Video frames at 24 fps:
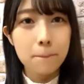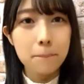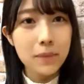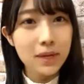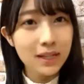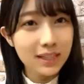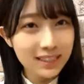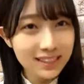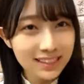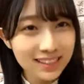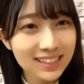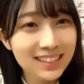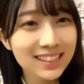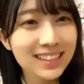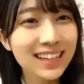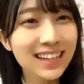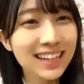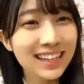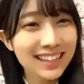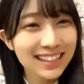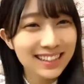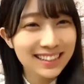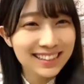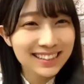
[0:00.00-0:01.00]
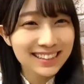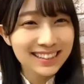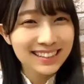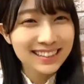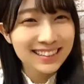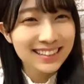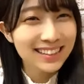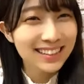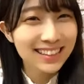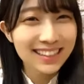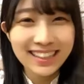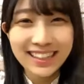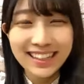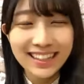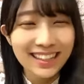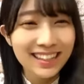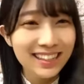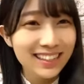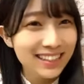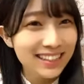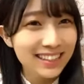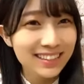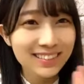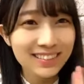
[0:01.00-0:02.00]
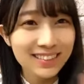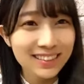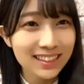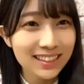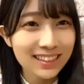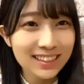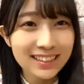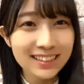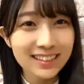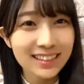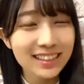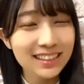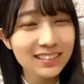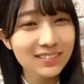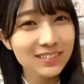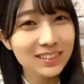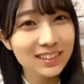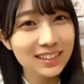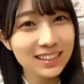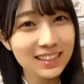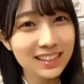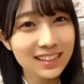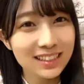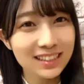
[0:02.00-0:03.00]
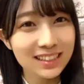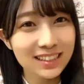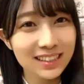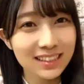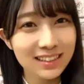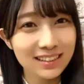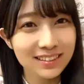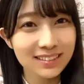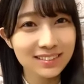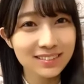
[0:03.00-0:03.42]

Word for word: 何するかいまだに誰も知らない